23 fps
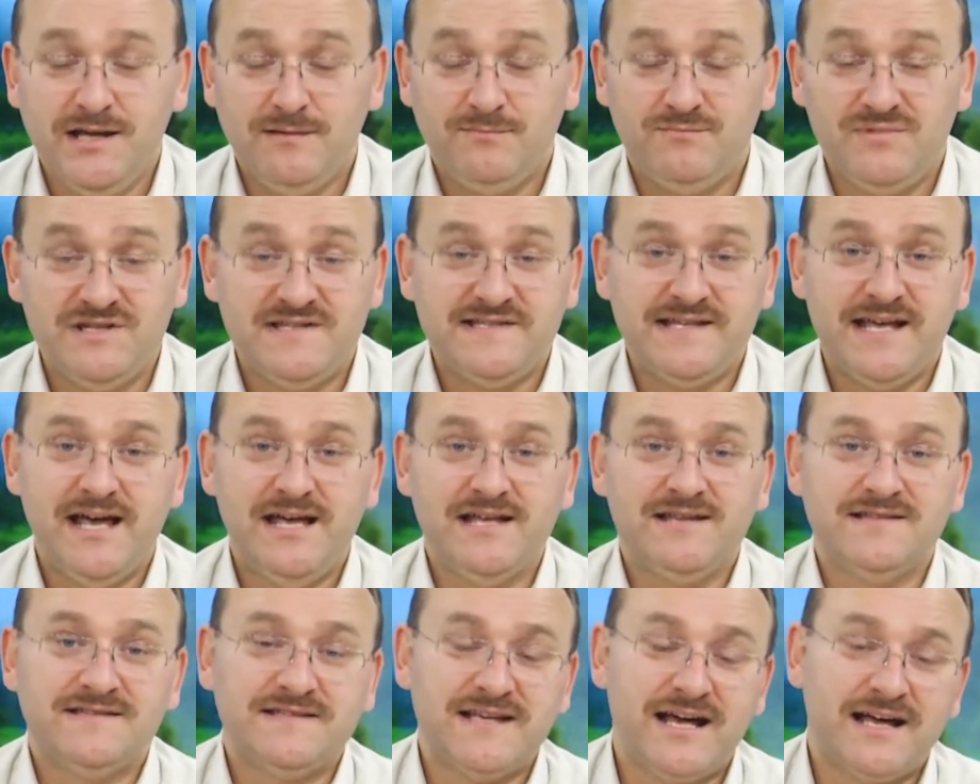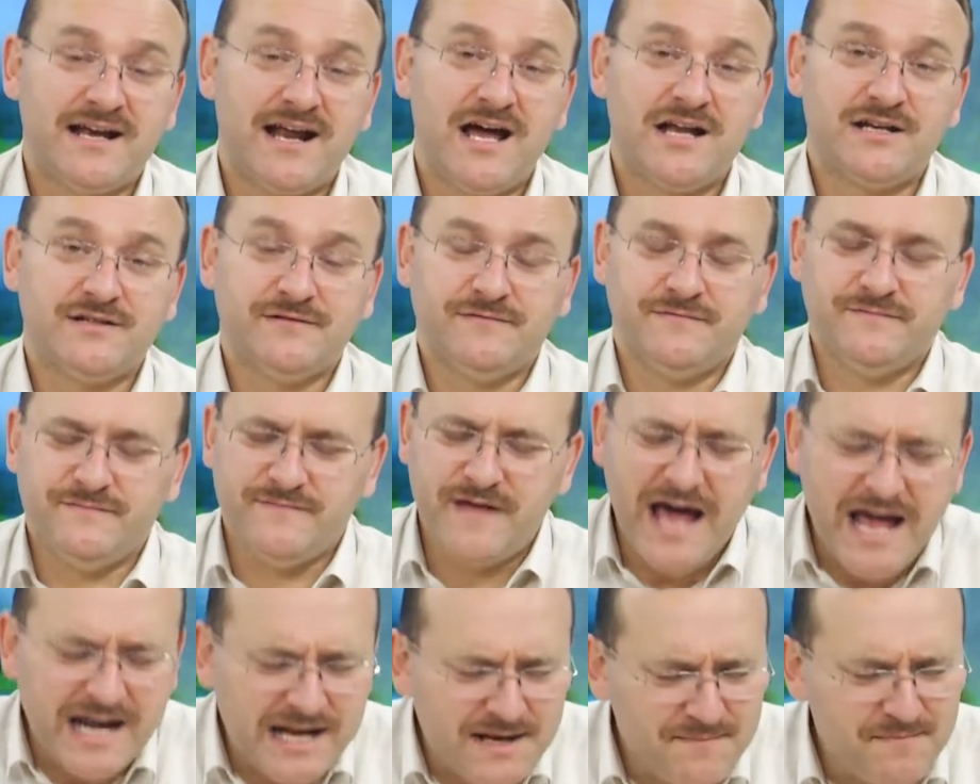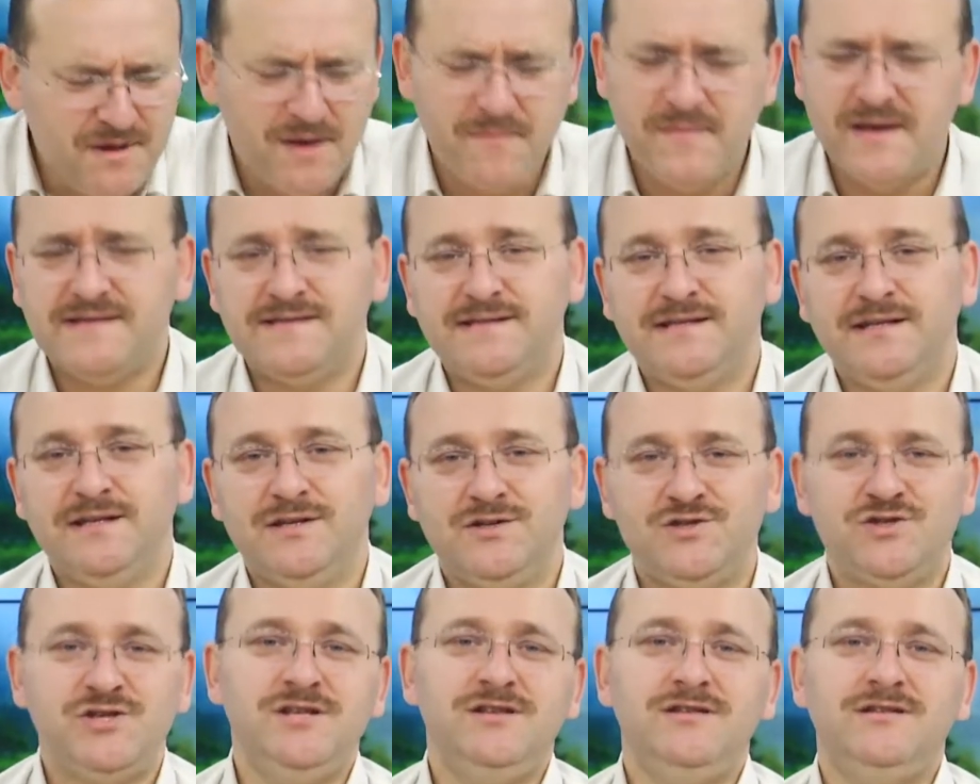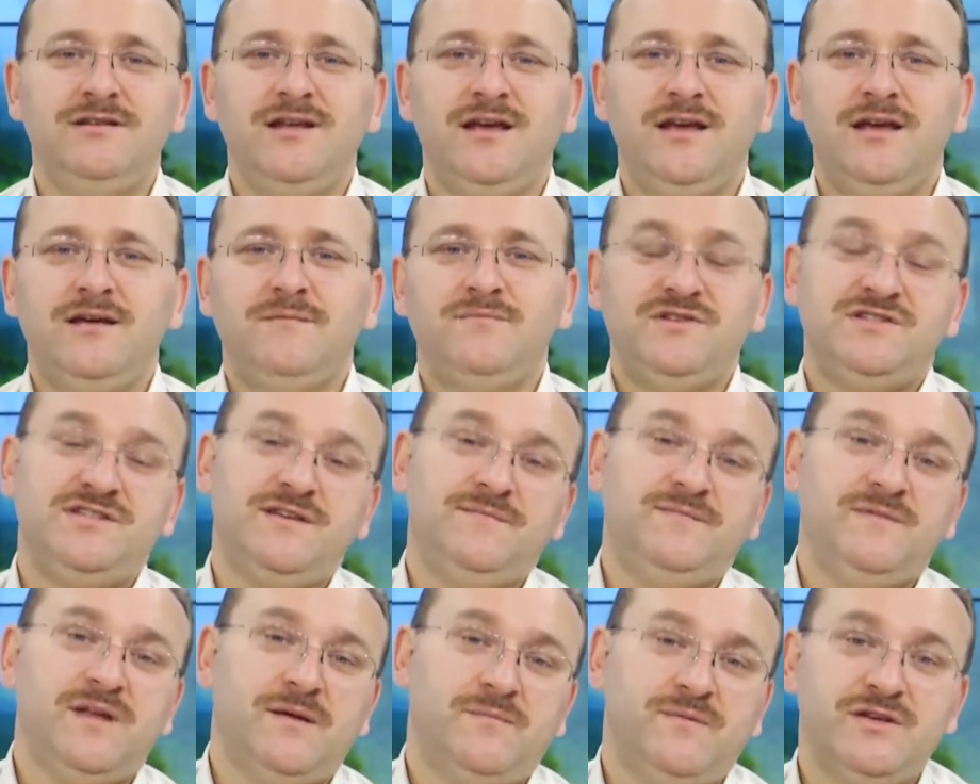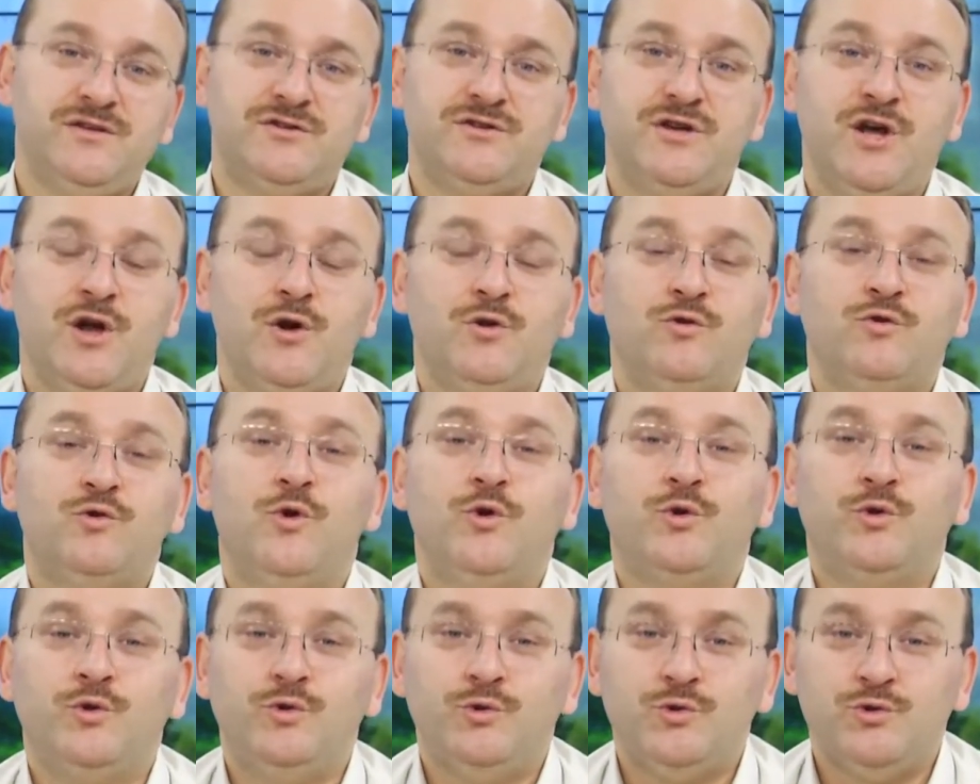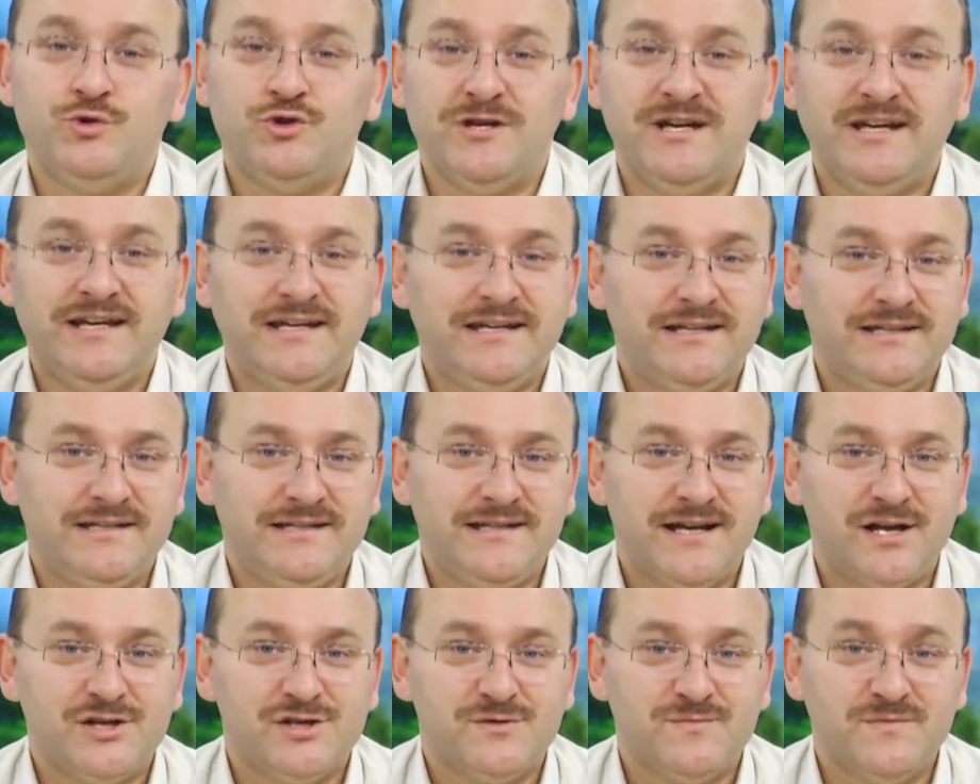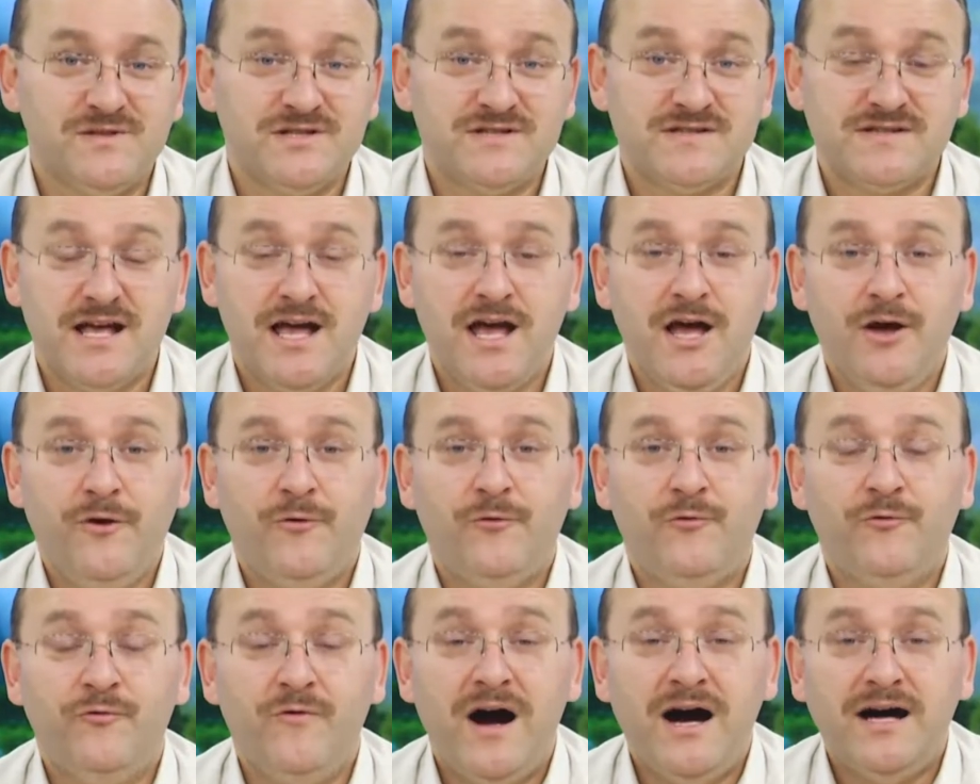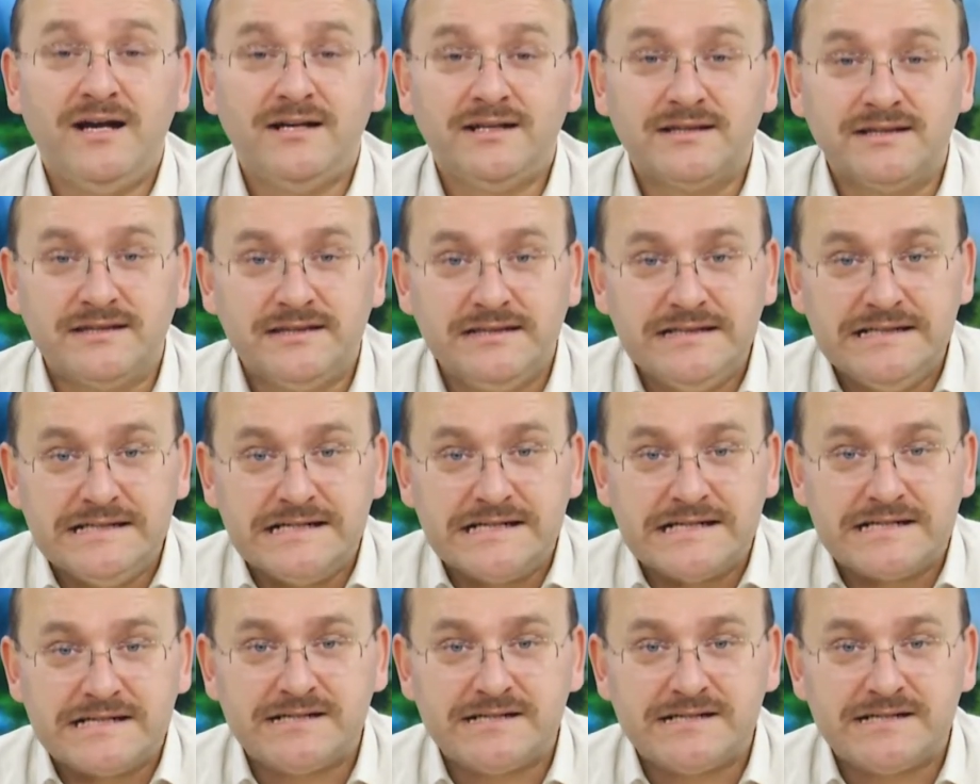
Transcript: bize zarar vermemesi için bizim de bir koruyucuya ihtiyacımız vardır.